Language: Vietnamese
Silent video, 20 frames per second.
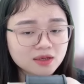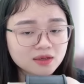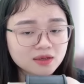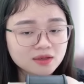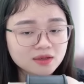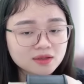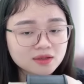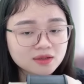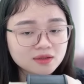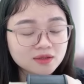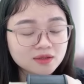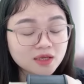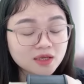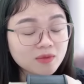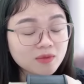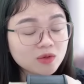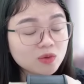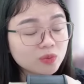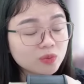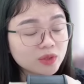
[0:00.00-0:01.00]
Thấy mắt của
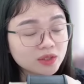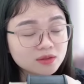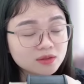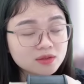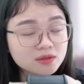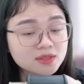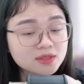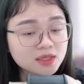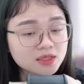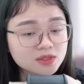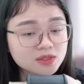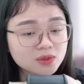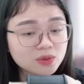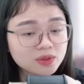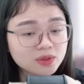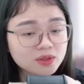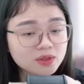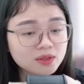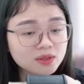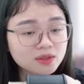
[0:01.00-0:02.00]
Quỳnh Thư giận dỗi
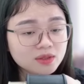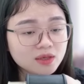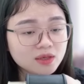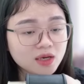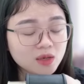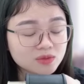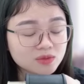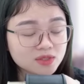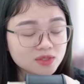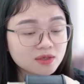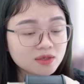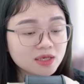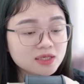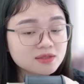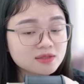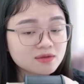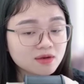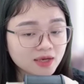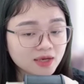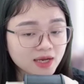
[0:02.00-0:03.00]
Hồng Sơn đã sửa
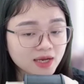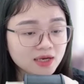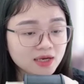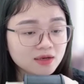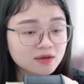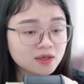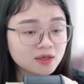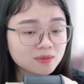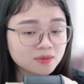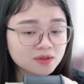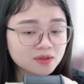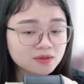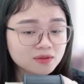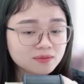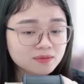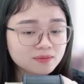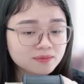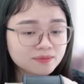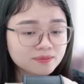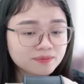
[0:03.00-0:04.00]
ngay lời lập tức
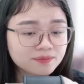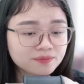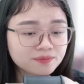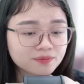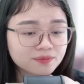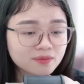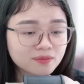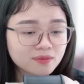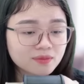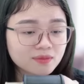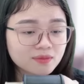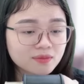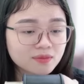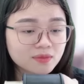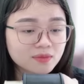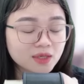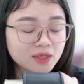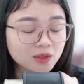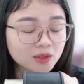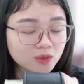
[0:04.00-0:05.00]
Anh nói
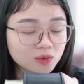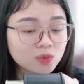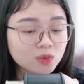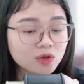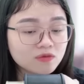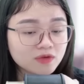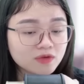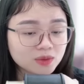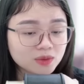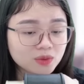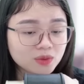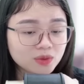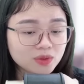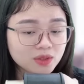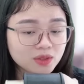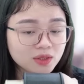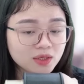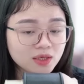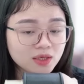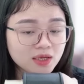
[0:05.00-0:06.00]
đùa vậy thôi
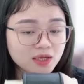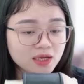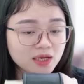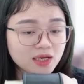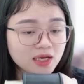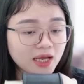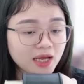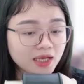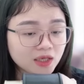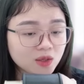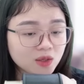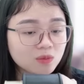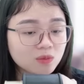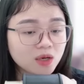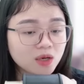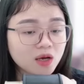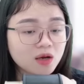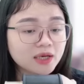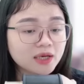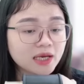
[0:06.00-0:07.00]
Anh không lo
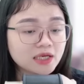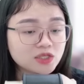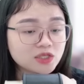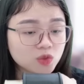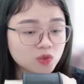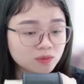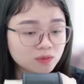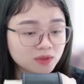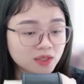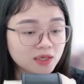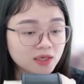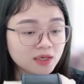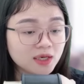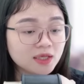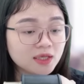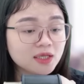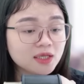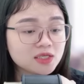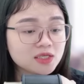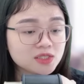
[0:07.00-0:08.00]
kẻ trộm tiền lấy tiền
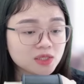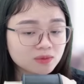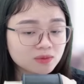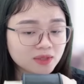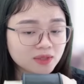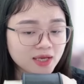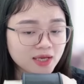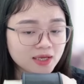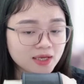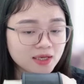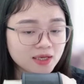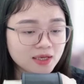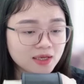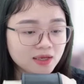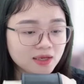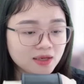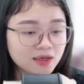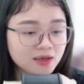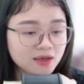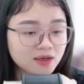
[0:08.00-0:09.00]
trong thẻ
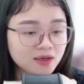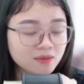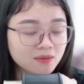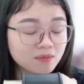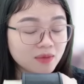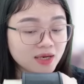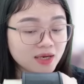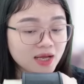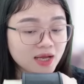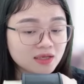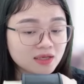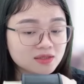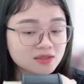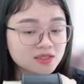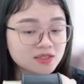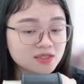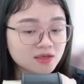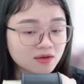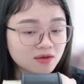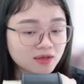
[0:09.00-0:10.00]
Mà đang chờ
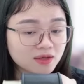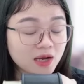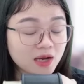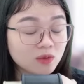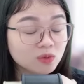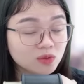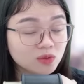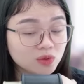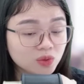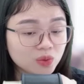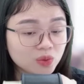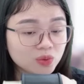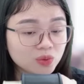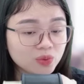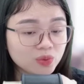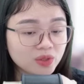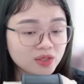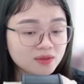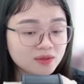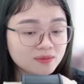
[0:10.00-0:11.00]
cáo tự lộ đuôi
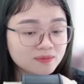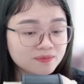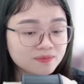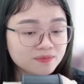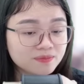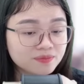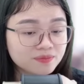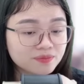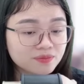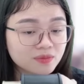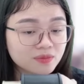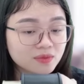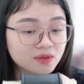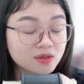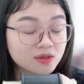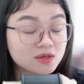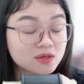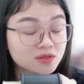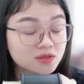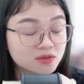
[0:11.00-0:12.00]
Nhưng dường
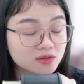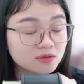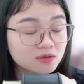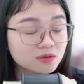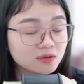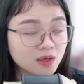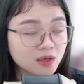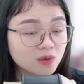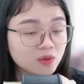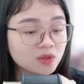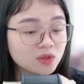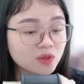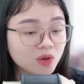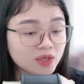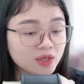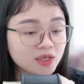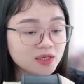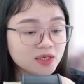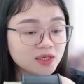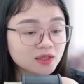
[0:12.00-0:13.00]
như từ đầu đã có ý định
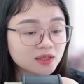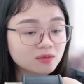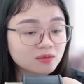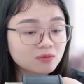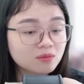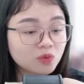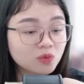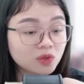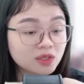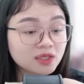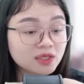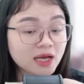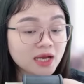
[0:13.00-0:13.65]
Muốn cao chạy